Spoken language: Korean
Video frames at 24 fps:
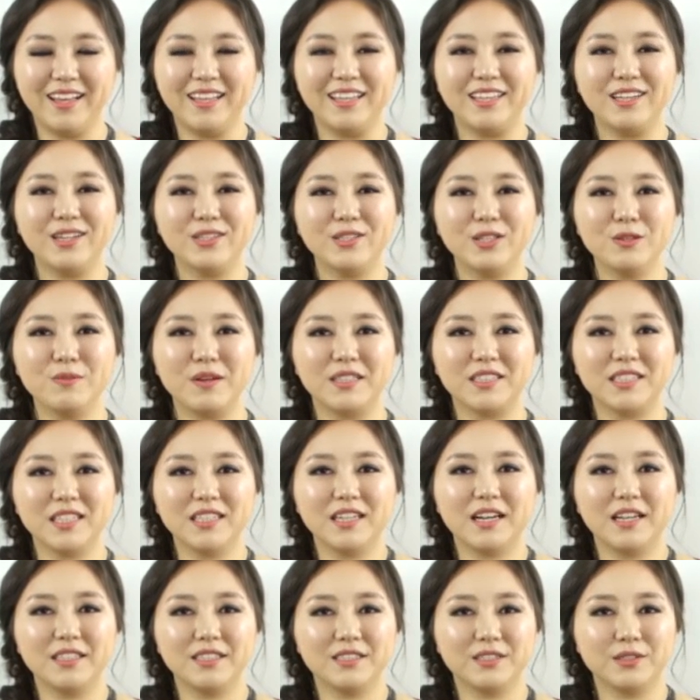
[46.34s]
이것도
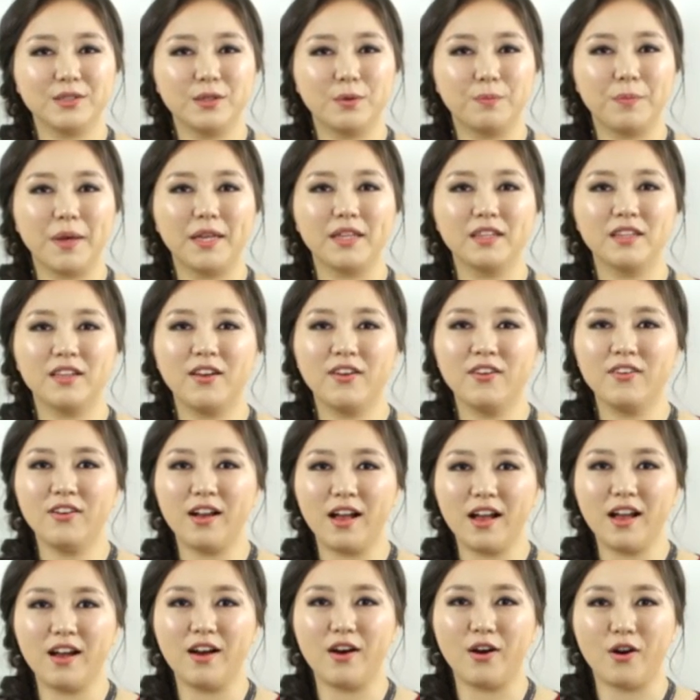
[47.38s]
마찬가지로
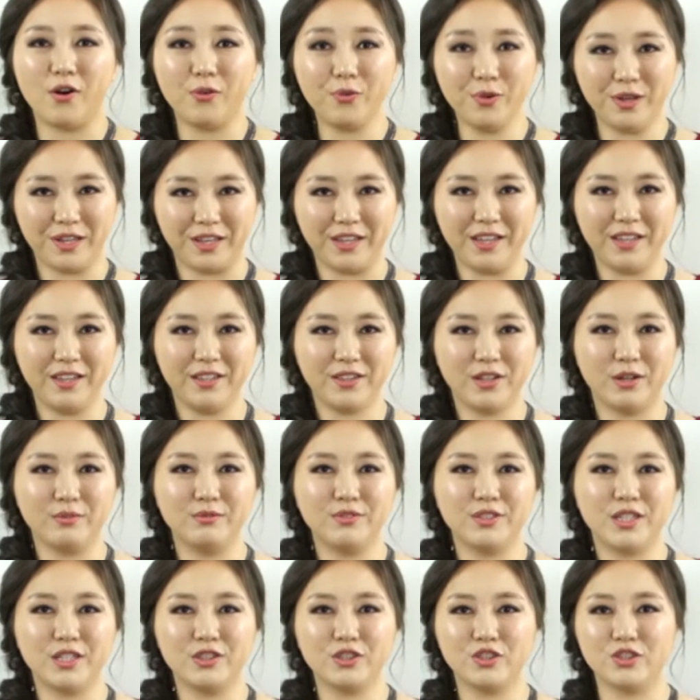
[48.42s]
패턴과 어휘
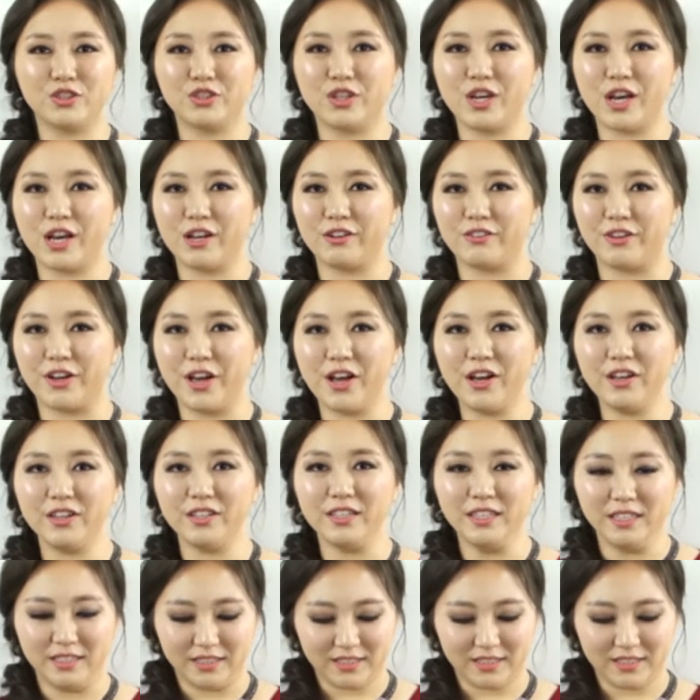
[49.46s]
너무나 중요하고요.